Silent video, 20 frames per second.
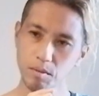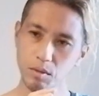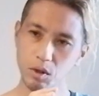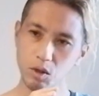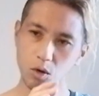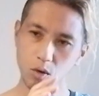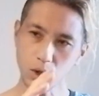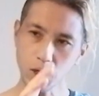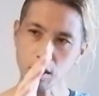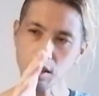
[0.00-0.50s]

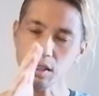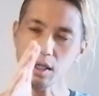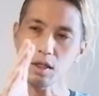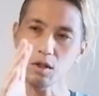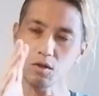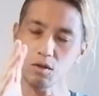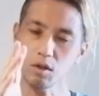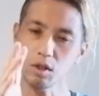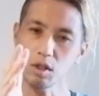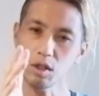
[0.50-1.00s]
良かっ
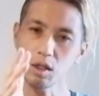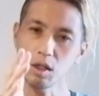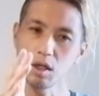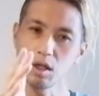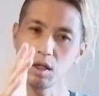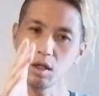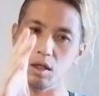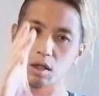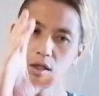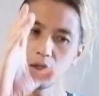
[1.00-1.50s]
たのに、
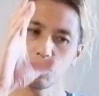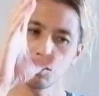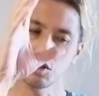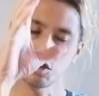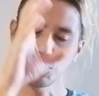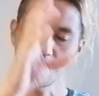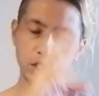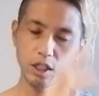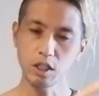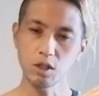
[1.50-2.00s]

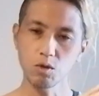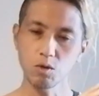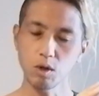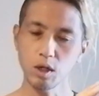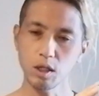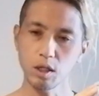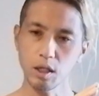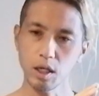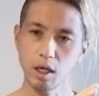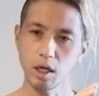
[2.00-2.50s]
土に
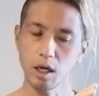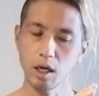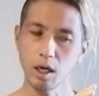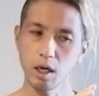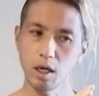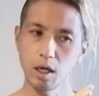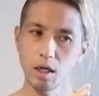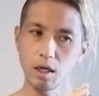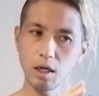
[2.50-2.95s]
植えて、